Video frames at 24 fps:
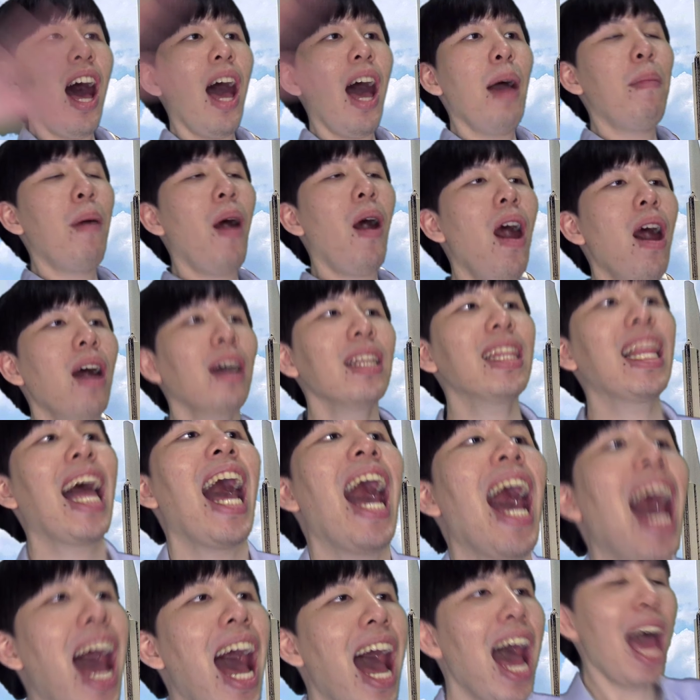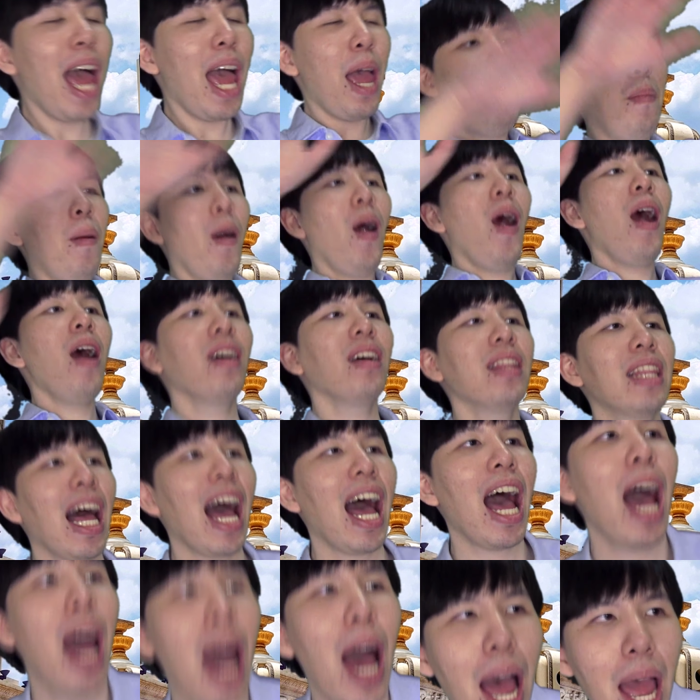ยพอกพอก
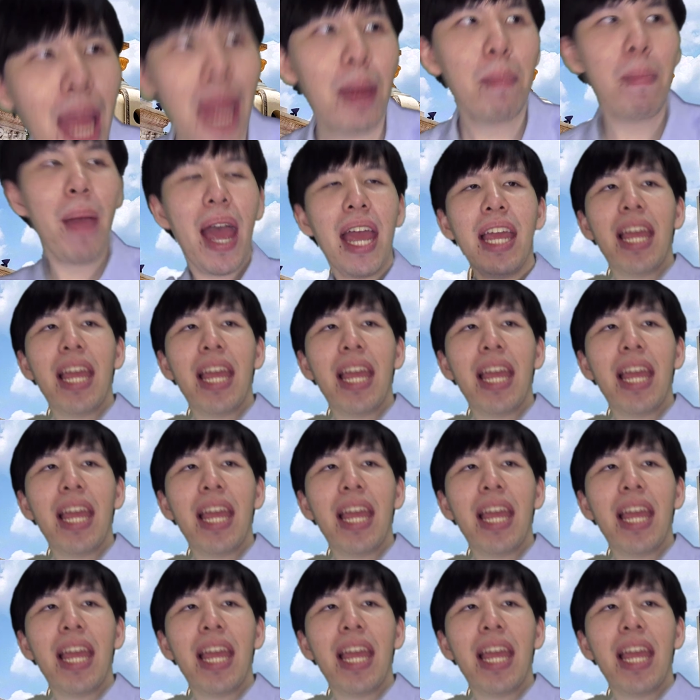แม่